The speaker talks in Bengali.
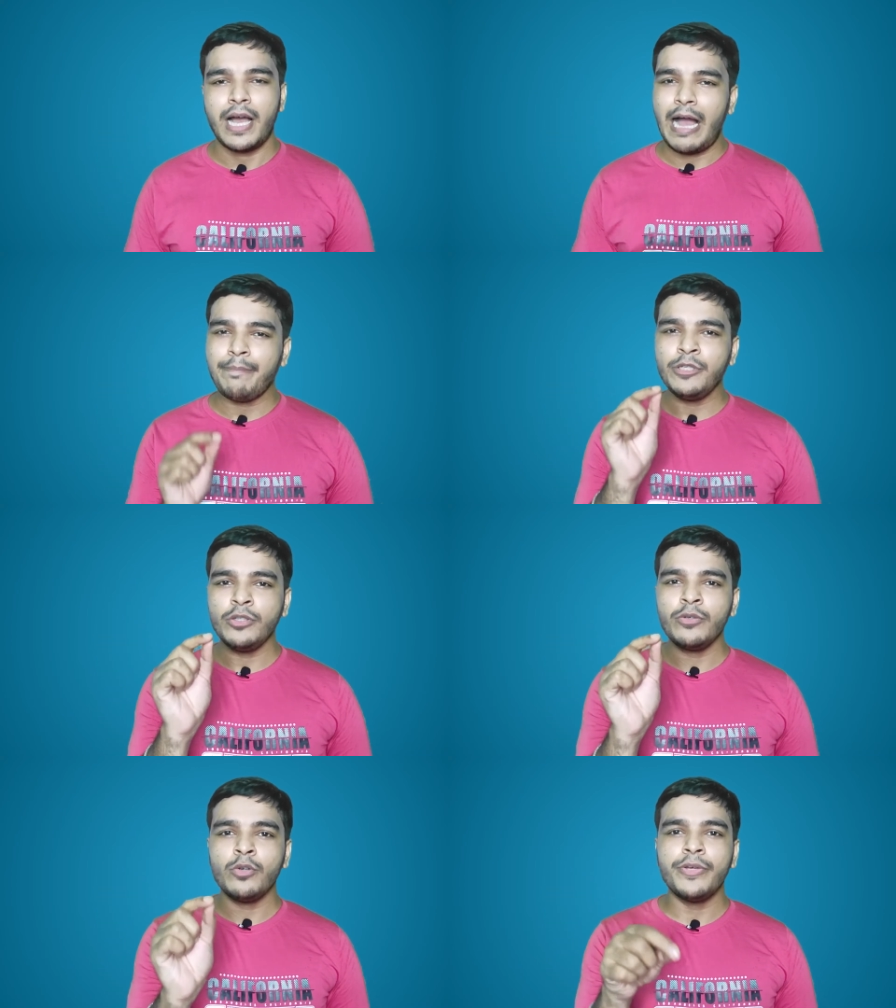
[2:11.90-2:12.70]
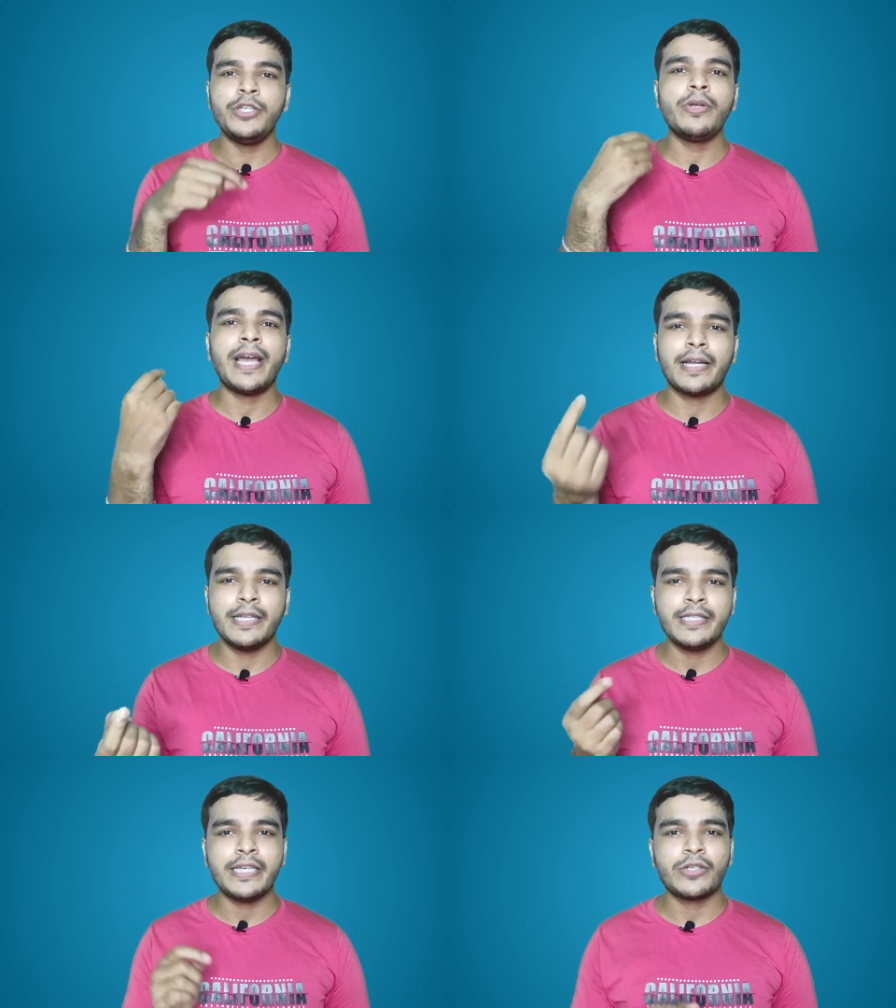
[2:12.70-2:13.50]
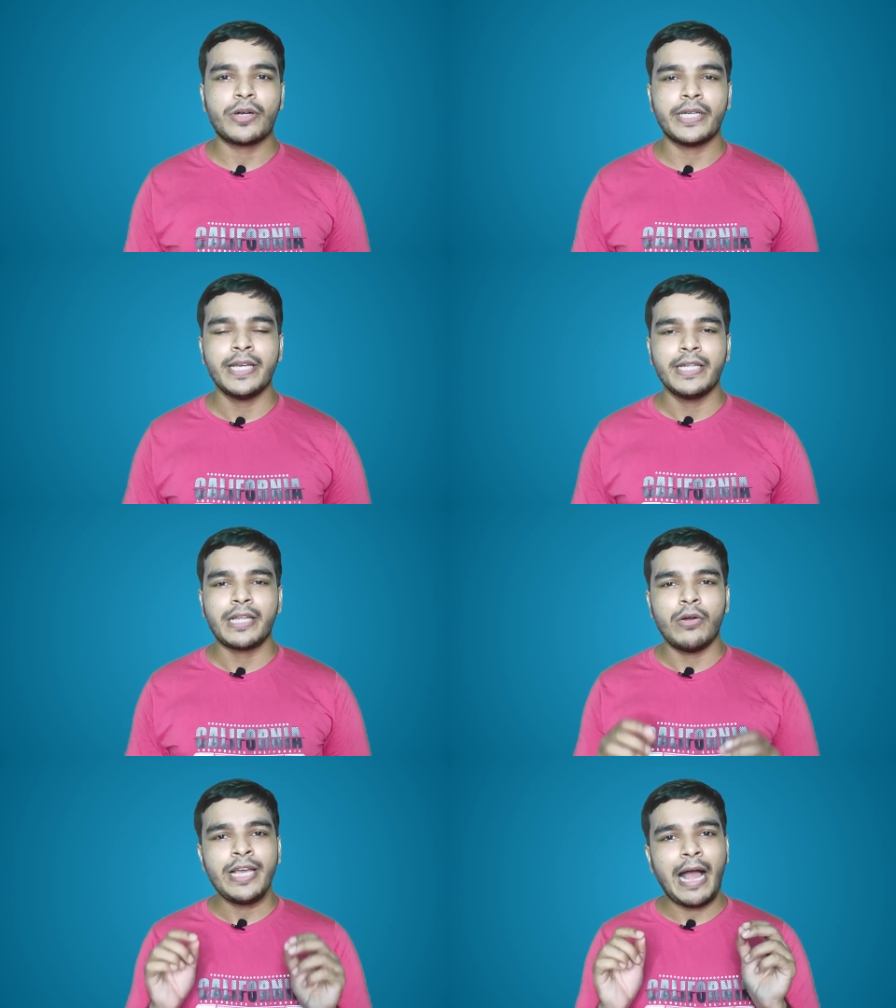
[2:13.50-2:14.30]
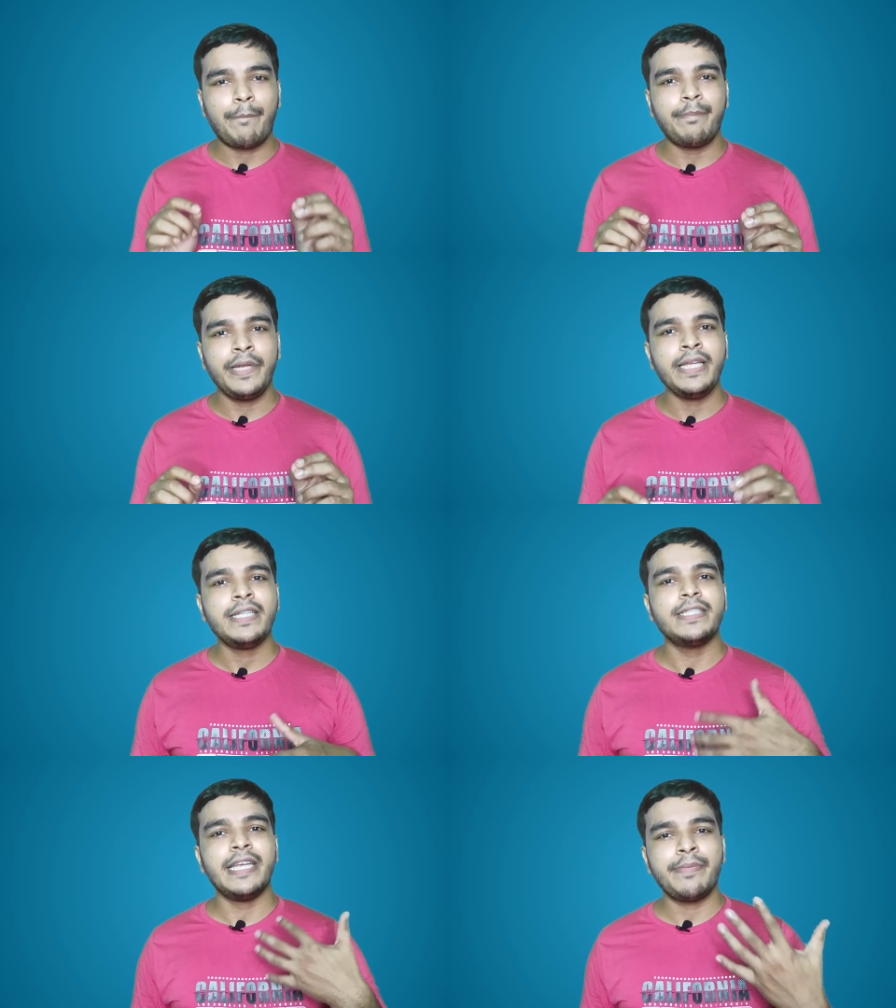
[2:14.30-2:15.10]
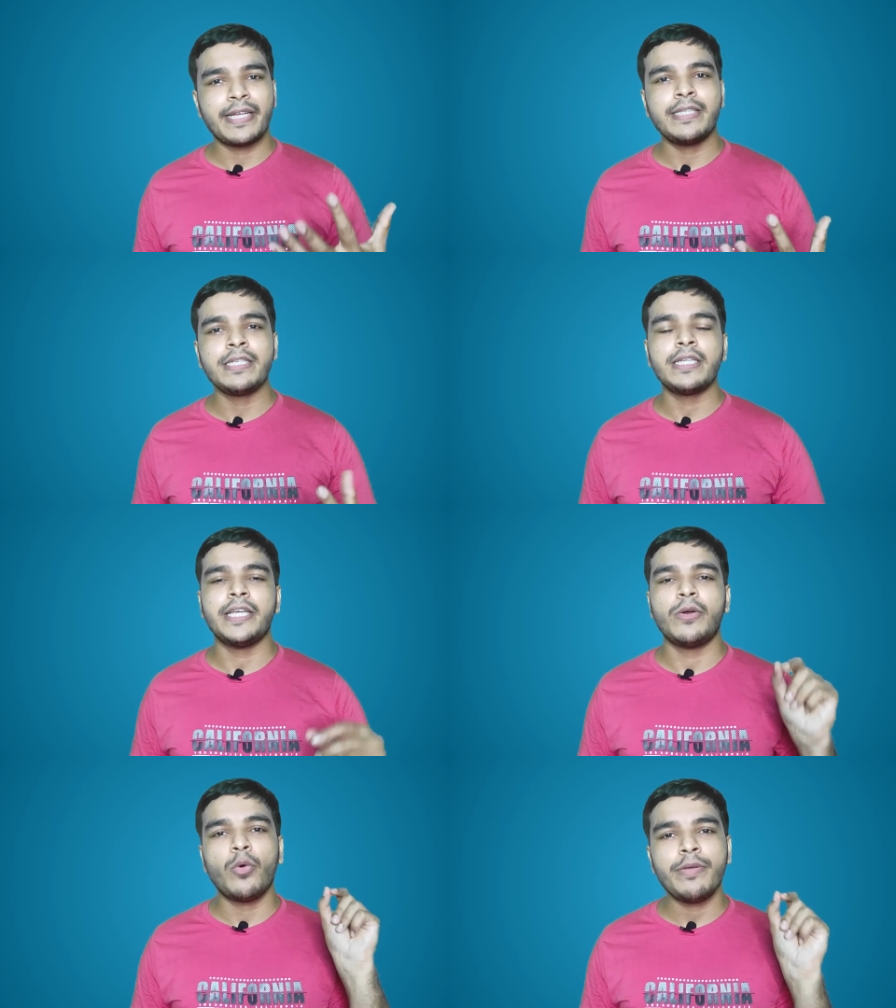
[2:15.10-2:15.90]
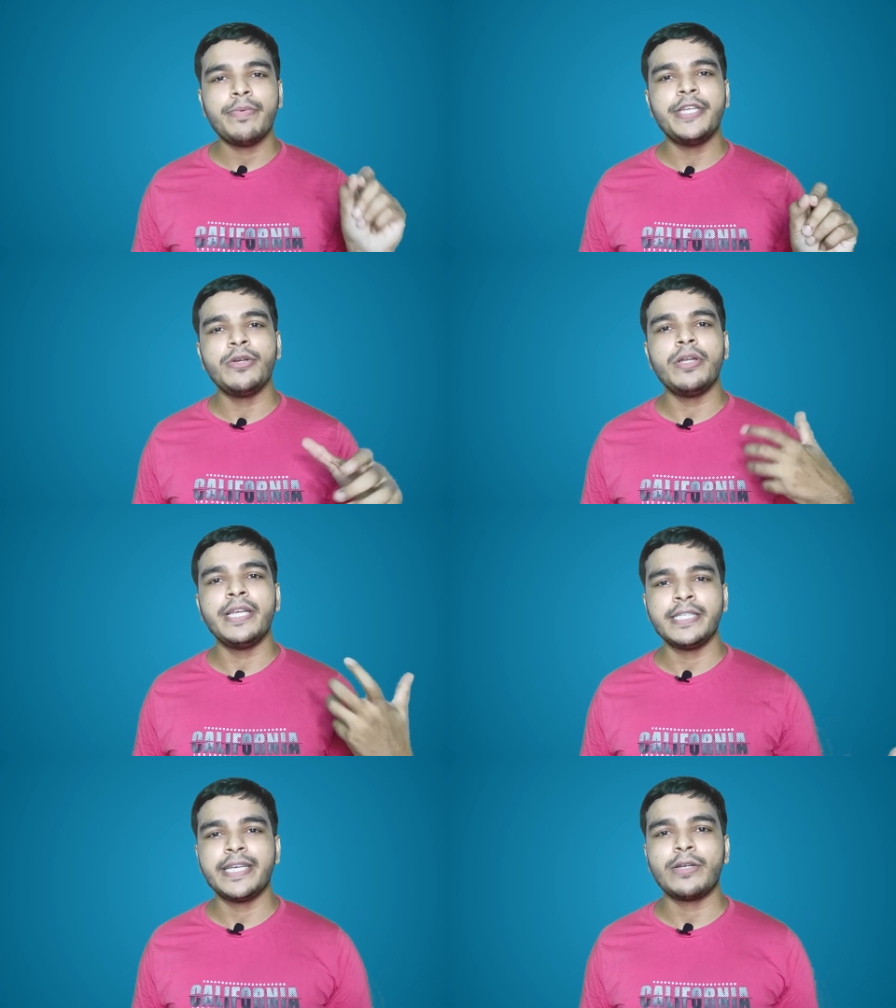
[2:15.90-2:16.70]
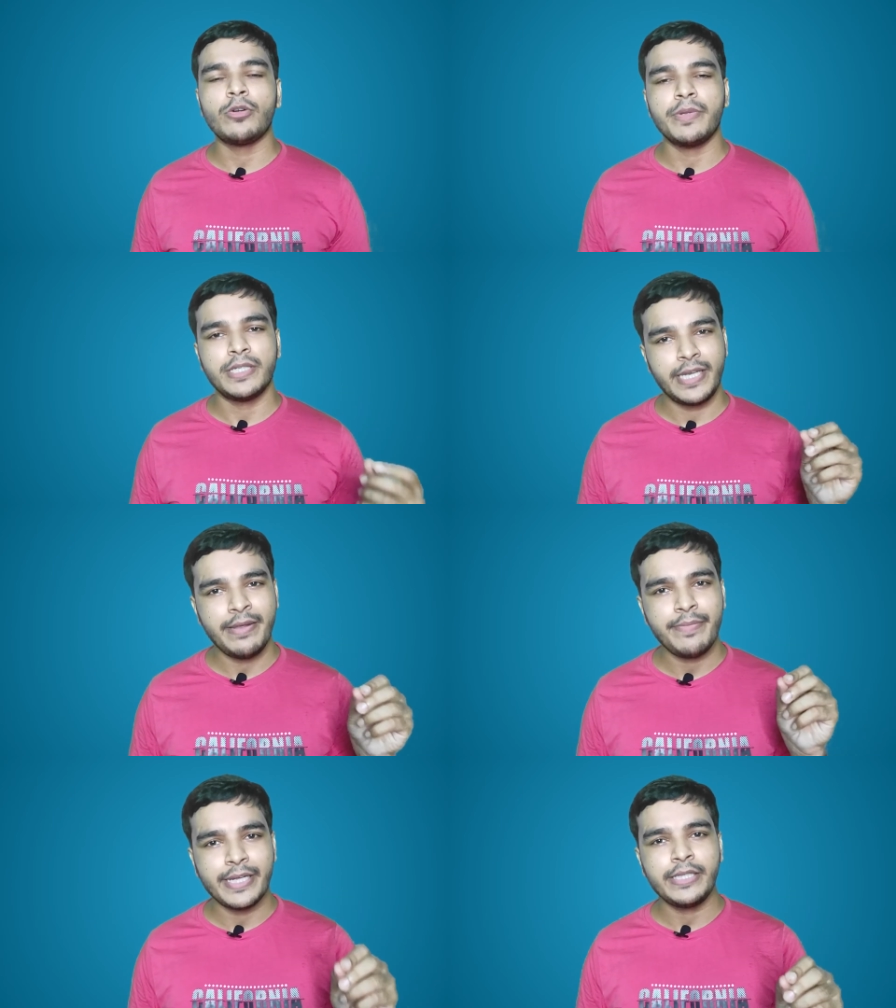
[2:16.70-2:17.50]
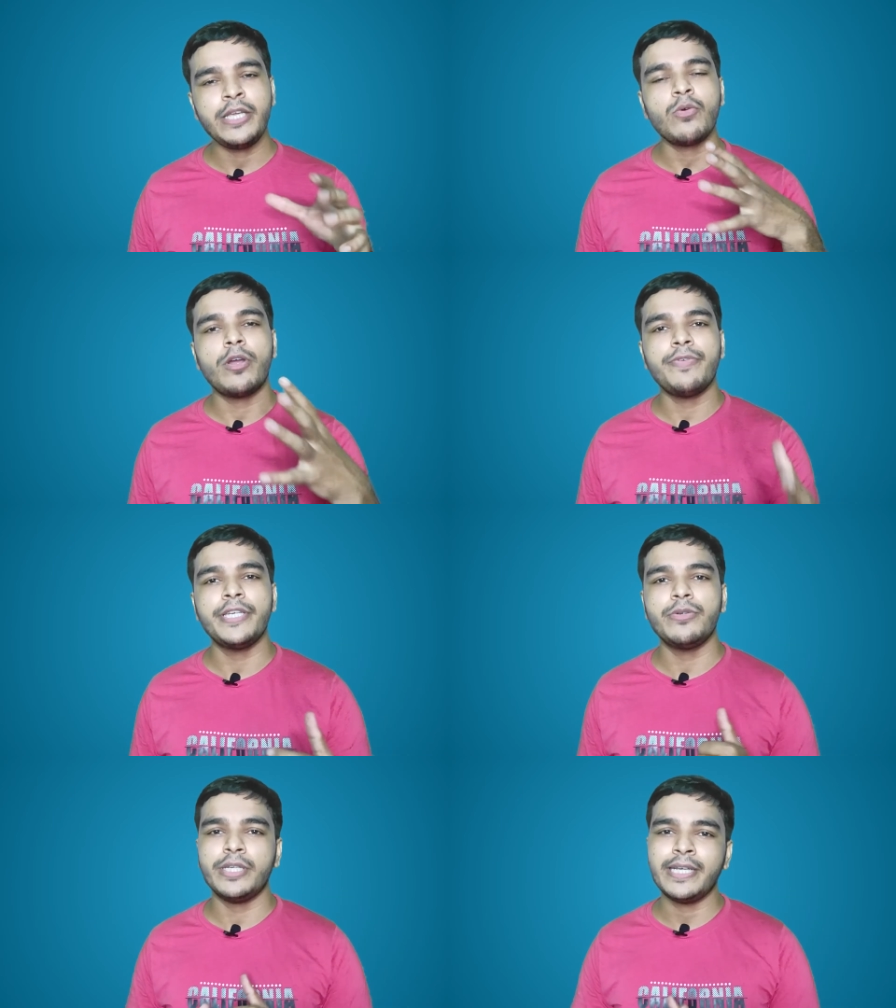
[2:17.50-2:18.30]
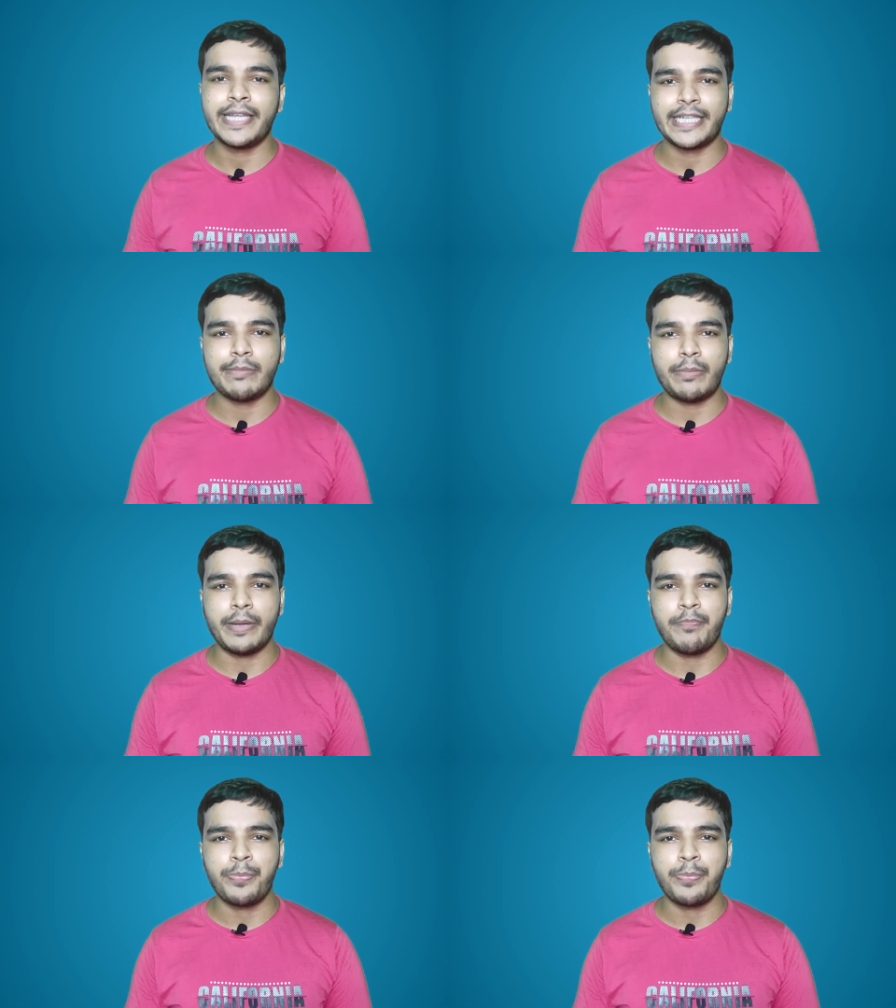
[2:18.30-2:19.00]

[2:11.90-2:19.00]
আপনি যদি কোনো ভিডিওকে আনলিস্টেড করেন তাহলে আপনি যে ব্যক্তির সাথে ওই ভিডিও লিঙ্ক শেয়ার করবেন সেই ব্যক্তি ওই ভিডিওটিকে দেখতে পাবে